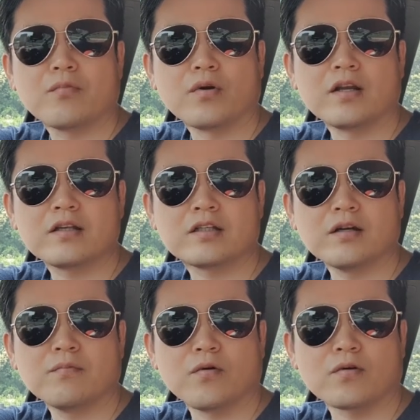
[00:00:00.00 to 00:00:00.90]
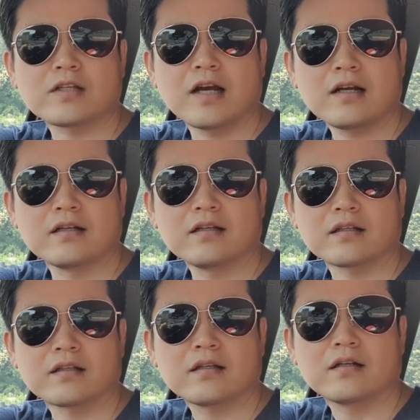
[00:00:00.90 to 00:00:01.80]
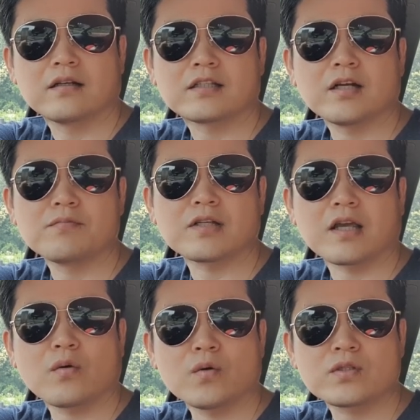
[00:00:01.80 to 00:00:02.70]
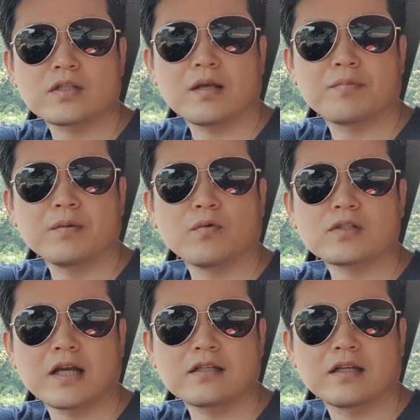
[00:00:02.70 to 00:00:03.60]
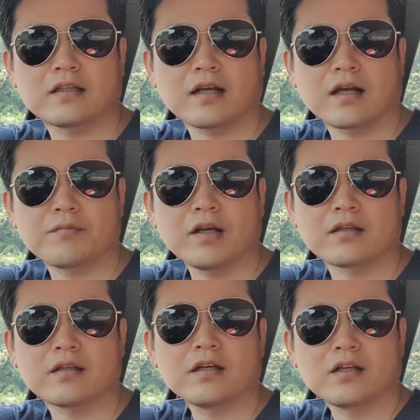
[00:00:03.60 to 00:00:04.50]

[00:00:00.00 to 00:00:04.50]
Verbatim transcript: 본인이 시험 보고자 하는 어, 시험장의 코스에 비보호자 회전이 있다라면